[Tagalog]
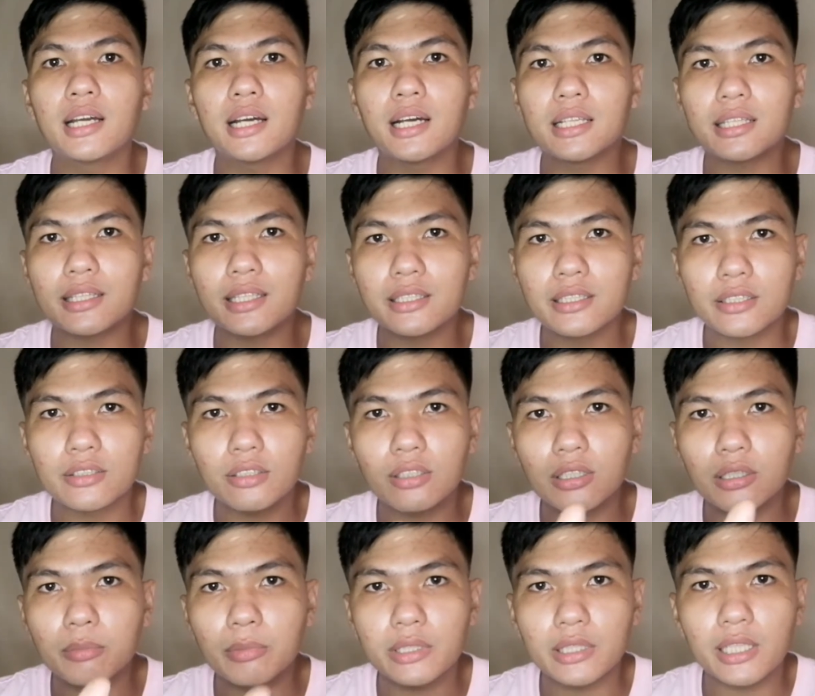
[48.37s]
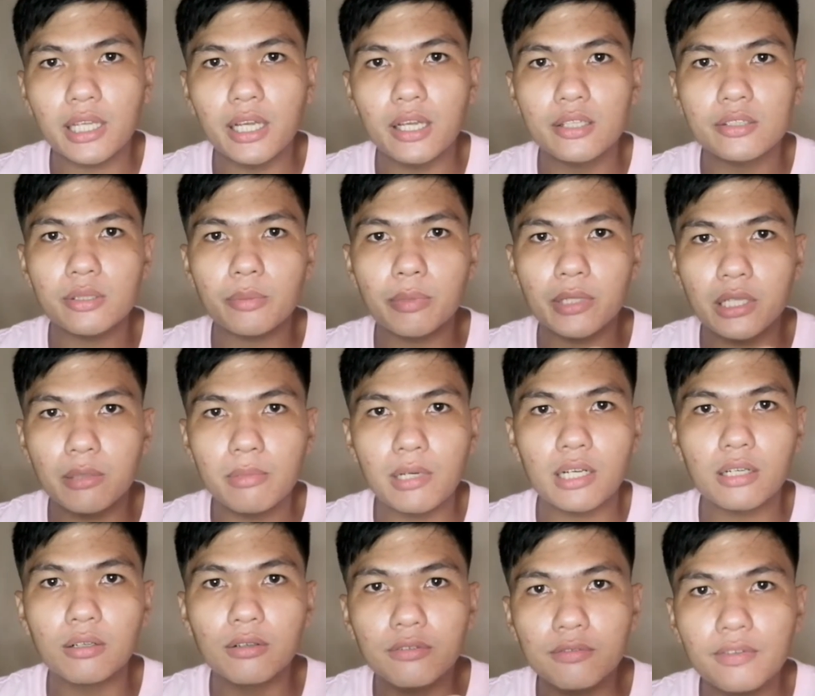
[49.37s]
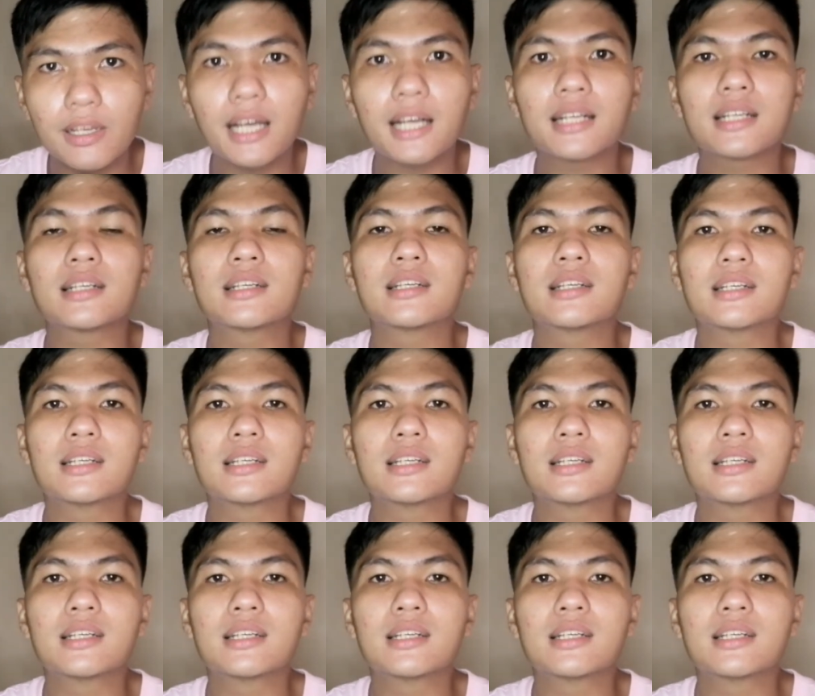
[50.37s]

At nandito naman tayo sa panibagong vlog.